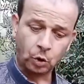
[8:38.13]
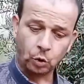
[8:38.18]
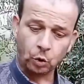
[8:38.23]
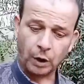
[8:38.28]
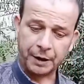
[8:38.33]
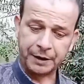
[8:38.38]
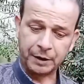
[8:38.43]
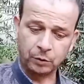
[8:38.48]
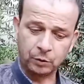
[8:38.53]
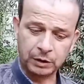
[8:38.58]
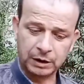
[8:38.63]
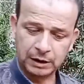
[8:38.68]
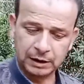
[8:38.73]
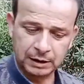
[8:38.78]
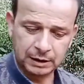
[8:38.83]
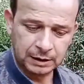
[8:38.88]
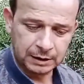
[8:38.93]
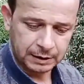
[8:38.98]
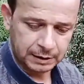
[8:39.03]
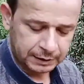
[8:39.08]
وانا
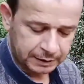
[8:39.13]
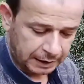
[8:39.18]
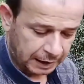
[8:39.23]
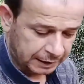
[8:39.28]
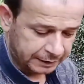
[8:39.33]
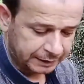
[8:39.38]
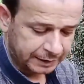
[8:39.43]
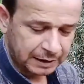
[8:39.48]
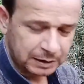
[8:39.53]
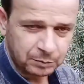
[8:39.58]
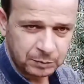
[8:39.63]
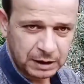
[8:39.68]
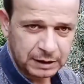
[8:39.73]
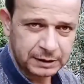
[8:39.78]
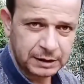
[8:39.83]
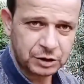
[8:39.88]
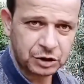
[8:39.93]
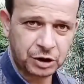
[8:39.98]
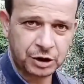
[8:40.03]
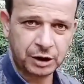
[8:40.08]
وكل قد كل
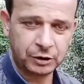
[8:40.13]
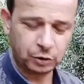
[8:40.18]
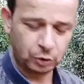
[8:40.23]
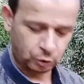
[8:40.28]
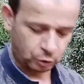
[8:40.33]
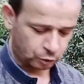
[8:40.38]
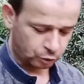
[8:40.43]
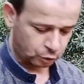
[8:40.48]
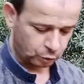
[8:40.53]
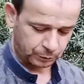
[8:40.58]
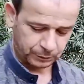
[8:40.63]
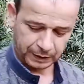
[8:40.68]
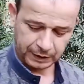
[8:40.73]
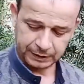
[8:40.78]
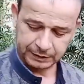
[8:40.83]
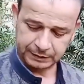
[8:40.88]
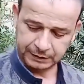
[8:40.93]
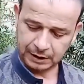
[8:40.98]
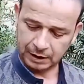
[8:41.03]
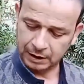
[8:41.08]
ماده شرحت لكم شو
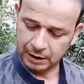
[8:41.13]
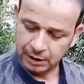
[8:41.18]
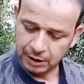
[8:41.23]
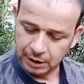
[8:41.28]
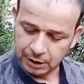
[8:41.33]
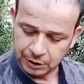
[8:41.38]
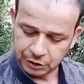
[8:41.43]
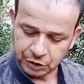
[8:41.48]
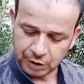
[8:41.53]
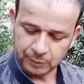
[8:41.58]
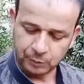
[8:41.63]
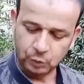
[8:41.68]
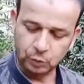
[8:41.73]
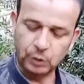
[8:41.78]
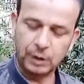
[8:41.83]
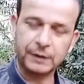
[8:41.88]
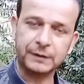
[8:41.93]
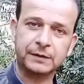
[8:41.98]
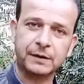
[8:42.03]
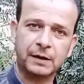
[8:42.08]
فائدتها
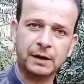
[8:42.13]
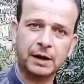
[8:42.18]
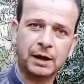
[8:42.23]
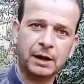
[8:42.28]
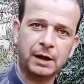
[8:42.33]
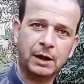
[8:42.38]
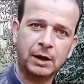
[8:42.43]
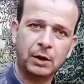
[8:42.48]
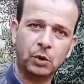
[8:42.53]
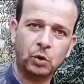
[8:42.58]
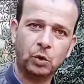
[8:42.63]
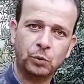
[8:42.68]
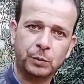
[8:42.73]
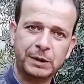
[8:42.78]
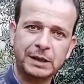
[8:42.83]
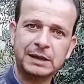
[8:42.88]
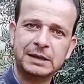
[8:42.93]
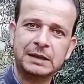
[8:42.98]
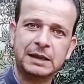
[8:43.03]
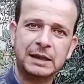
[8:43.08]
جربوها هالطريقه
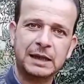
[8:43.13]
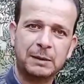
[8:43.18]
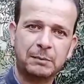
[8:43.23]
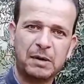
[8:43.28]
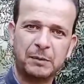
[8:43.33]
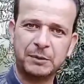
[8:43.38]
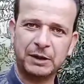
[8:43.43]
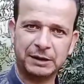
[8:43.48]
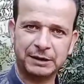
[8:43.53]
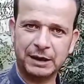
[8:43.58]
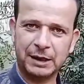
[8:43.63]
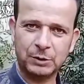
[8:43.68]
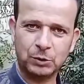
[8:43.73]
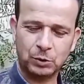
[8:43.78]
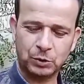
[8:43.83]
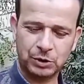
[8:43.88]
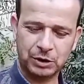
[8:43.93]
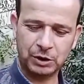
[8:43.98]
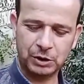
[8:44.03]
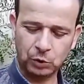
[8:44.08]
وباذن الله ما
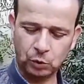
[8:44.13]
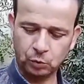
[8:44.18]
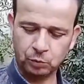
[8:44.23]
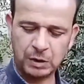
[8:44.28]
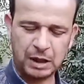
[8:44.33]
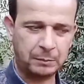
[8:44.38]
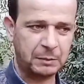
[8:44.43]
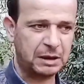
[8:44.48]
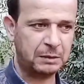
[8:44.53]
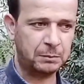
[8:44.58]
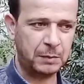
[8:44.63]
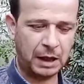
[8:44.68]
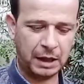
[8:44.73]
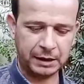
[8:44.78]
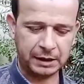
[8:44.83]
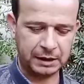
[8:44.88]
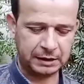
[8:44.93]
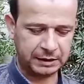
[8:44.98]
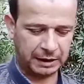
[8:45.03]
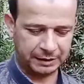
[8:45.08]
بتعتازوا شيء وما مثل ما
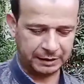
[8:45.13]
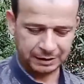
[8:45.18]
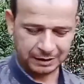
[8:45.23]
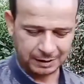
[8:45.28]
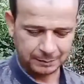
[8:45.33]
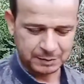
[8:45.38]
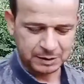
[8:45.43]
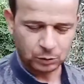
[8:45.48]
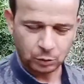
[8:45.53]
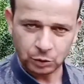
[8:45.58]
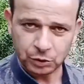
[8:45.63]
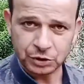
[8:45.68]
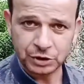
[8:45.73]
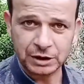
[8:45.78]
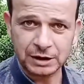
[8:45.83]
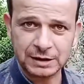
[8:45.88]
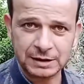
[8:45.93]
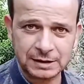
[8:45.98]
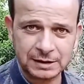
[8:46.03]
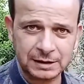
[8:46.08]
حكيت يعني
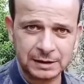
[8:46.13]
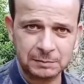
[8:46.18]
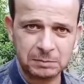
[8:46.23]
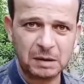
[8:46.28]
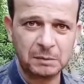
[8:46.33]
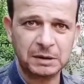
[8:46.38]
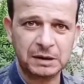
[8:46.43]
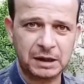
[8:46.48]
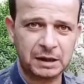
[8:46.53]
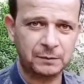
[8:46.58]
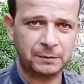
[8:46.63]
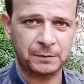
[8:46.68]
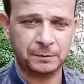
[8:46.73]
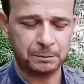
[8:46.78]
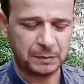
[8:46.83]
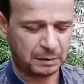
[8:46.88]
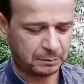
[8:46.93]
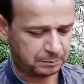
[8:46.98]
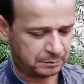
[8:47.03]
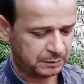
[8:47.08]
25 سنت ما بتكلف
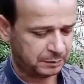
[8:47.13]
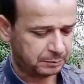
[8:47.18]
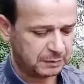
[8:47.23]
ما,